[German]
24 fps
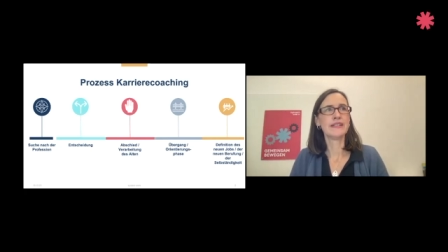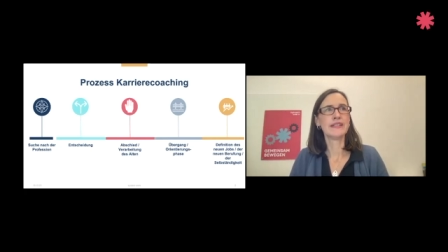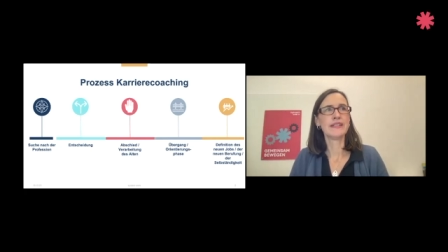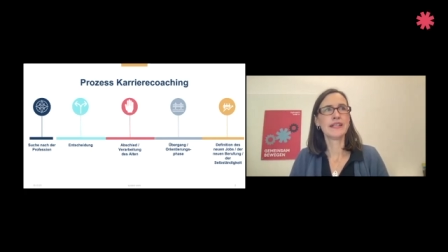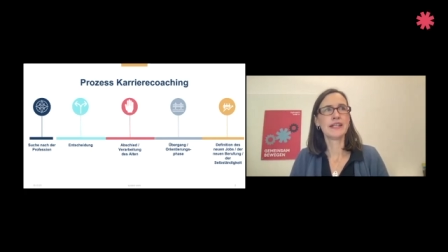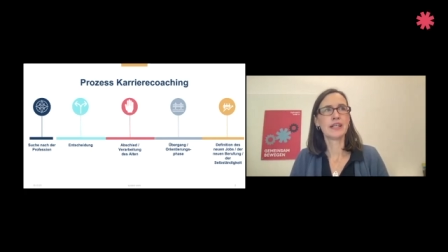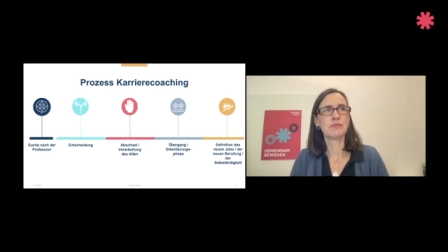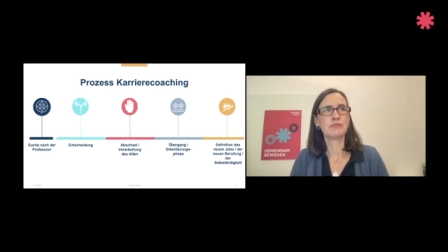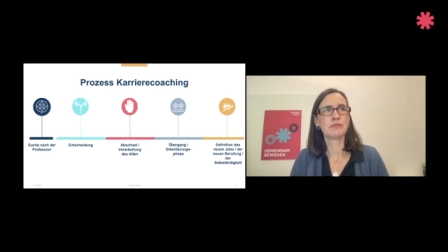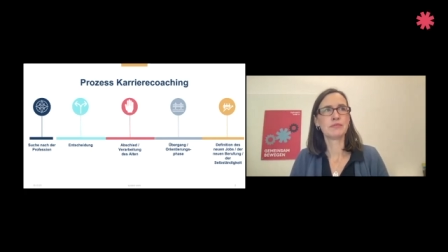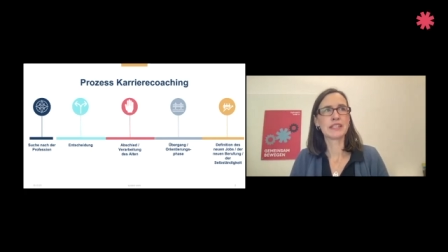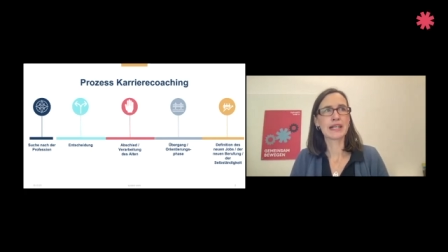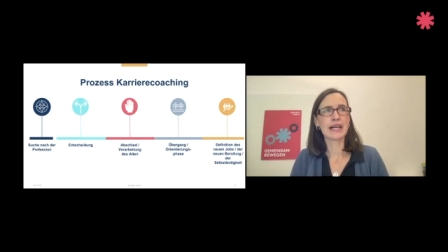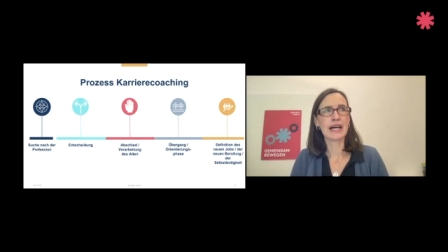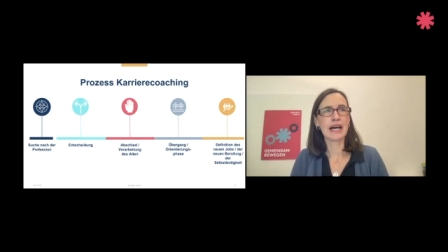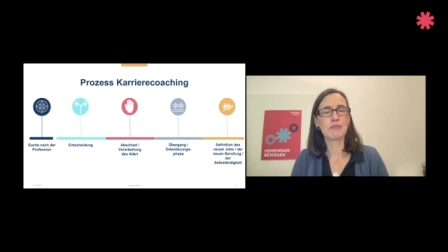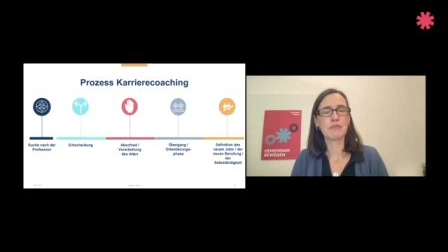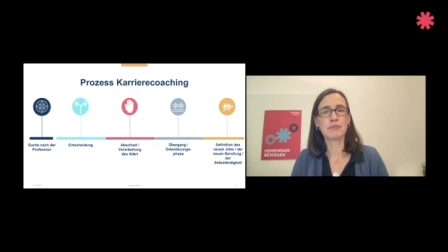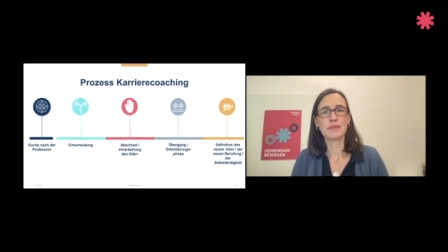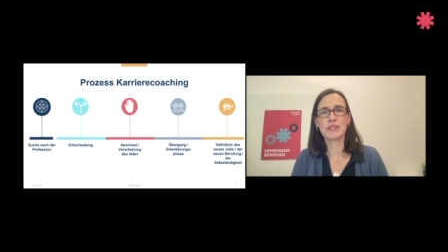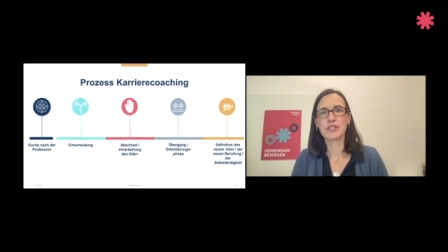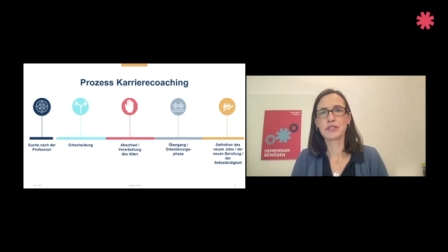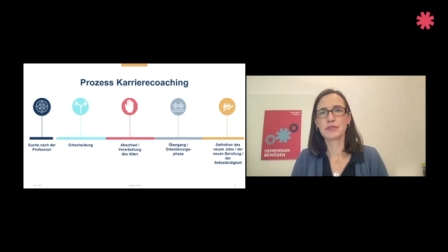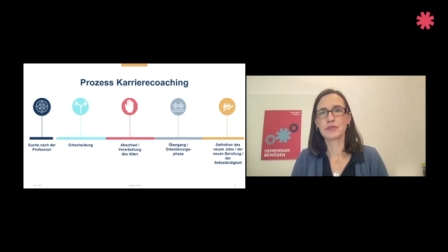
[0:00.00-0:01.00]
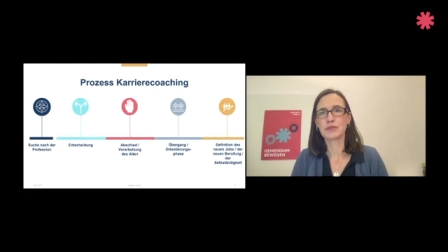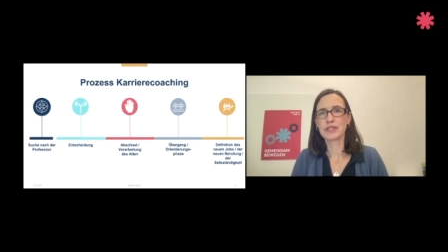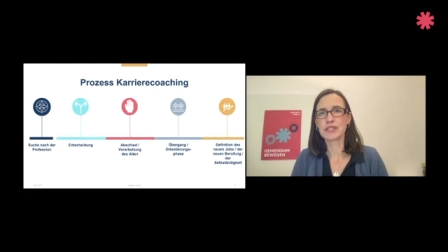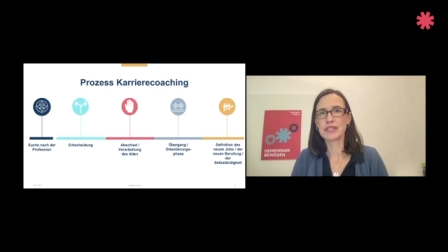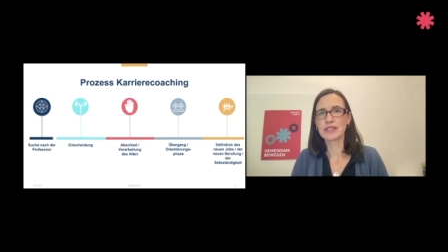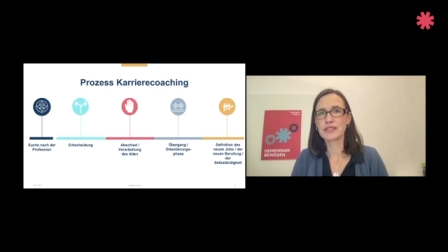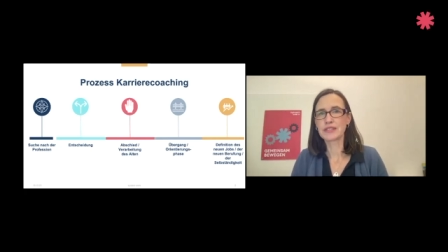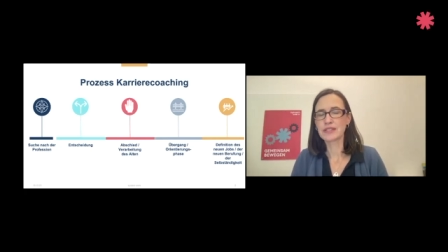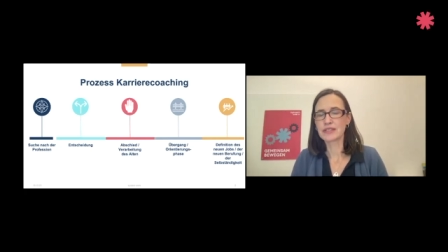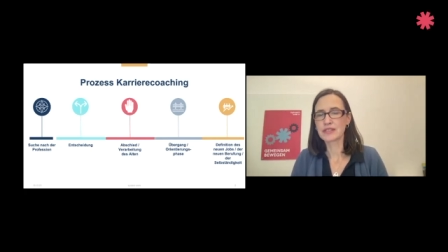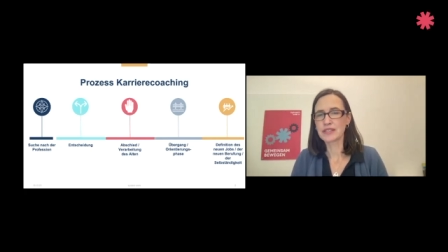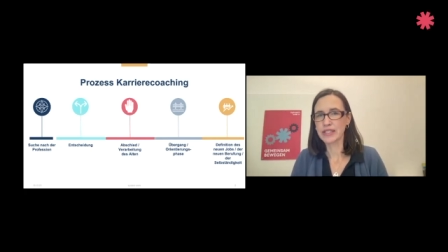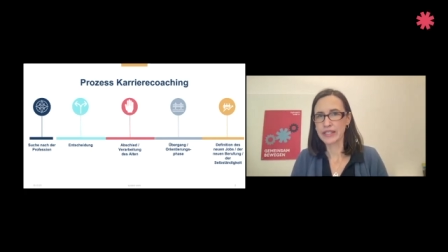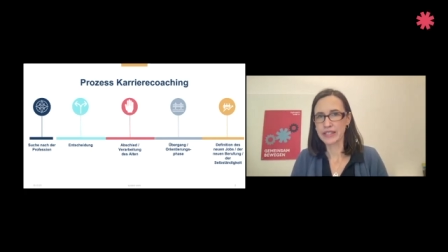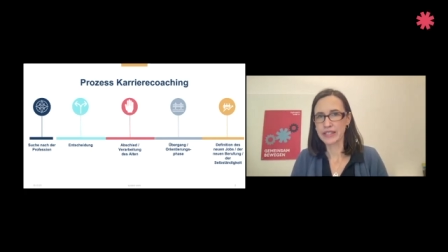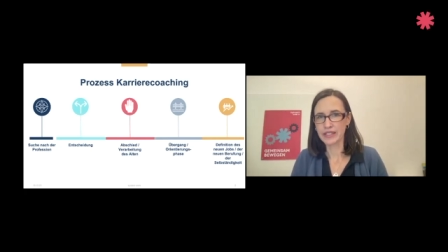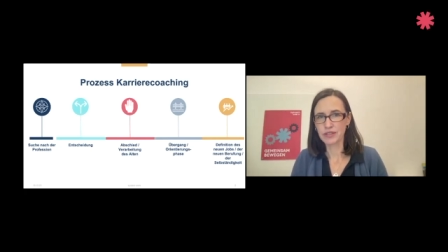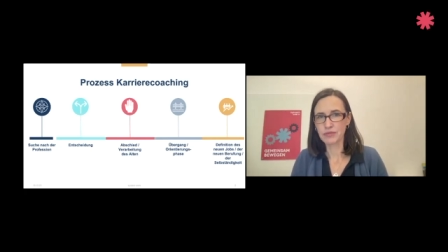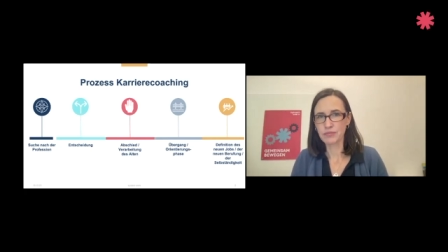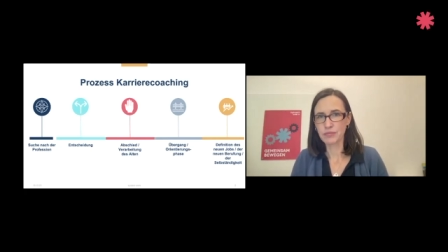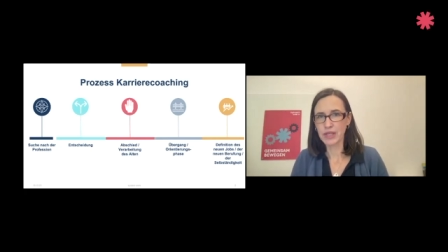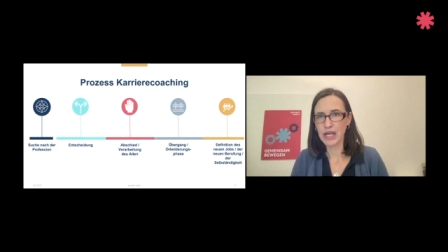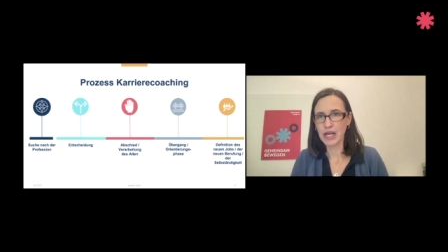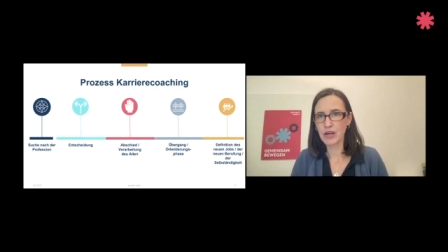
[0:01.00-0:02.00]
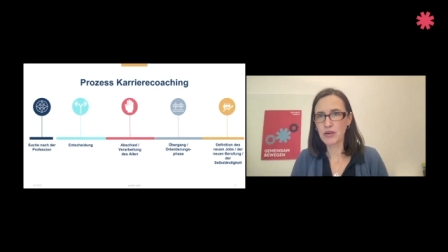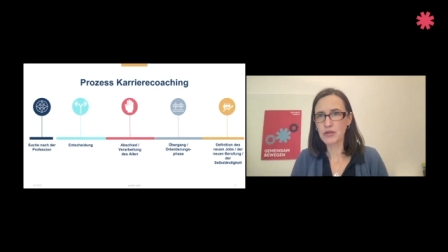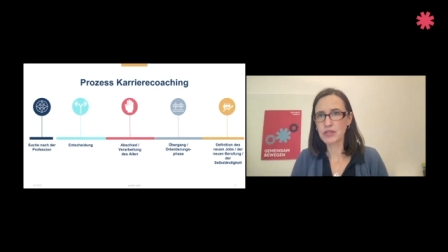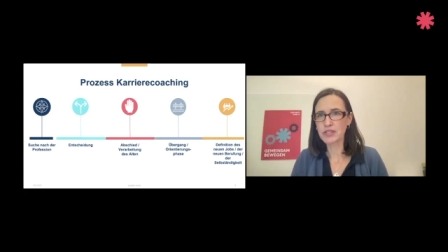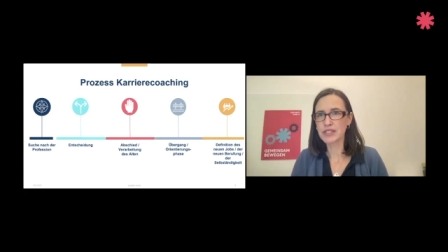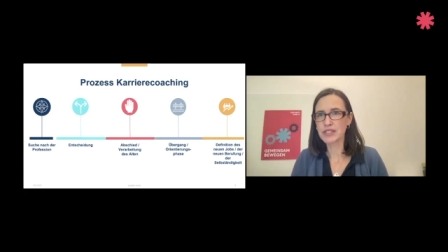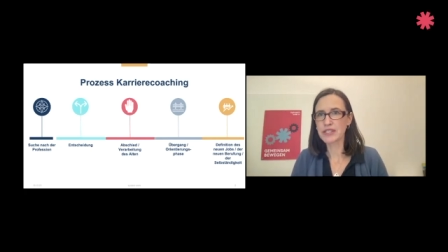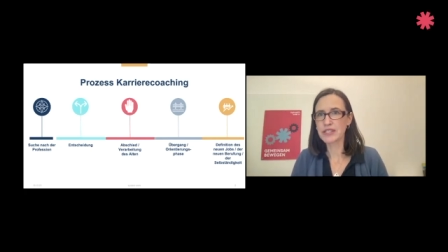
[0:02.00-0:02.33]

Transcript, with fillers: ähm, die Rahmenbedingungen, die es dringend braucht,